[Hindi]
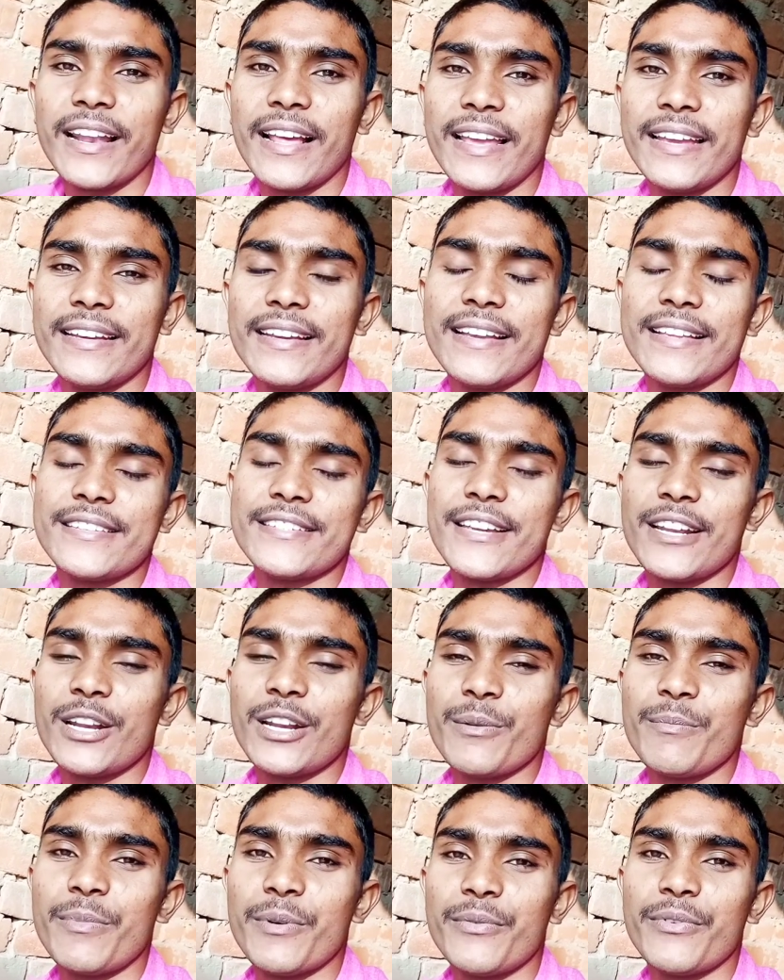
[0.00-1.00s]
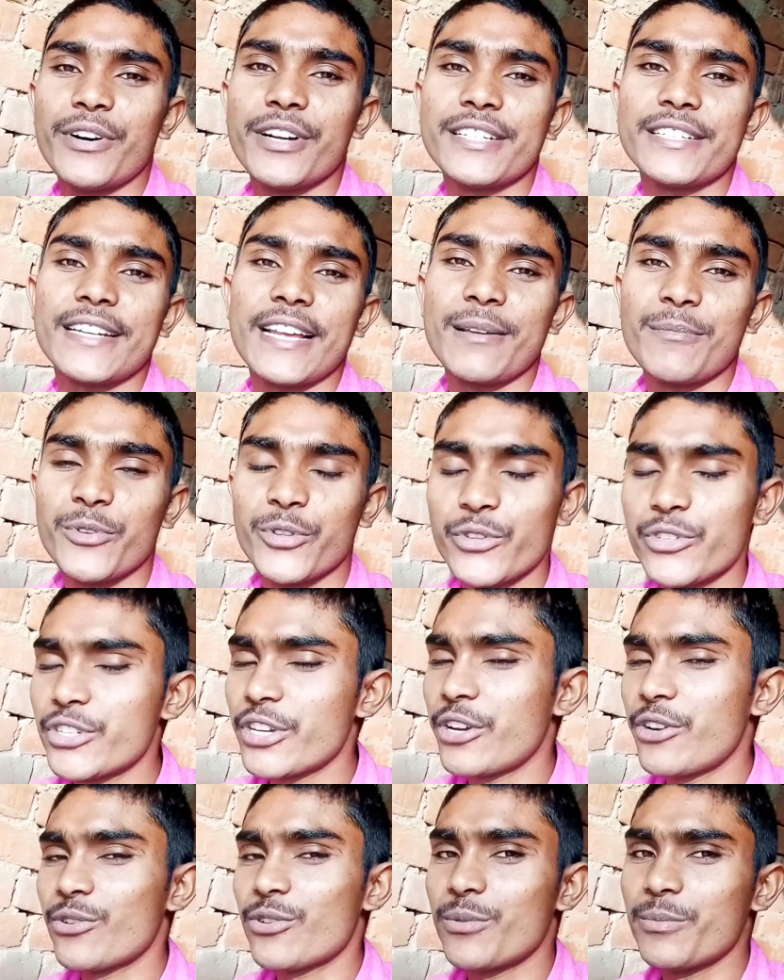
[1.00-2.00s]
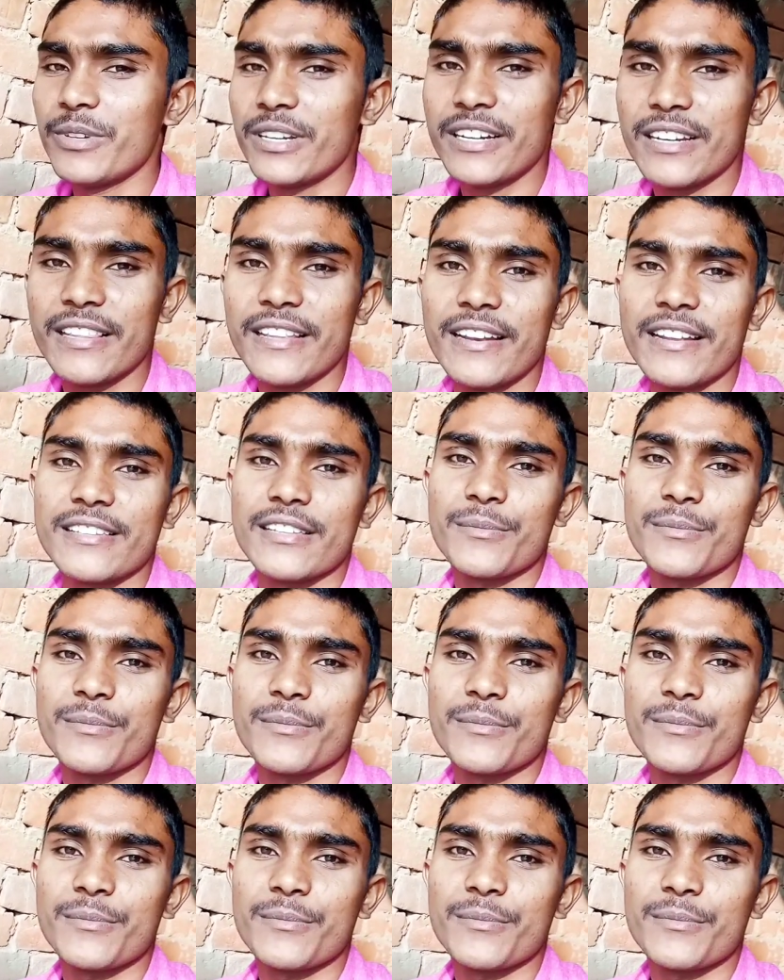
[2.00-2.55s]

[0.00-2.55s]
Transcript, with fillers: लाइक एंड चैनल पे फर्स्ट टाइम है तो चैनल को भी कर देना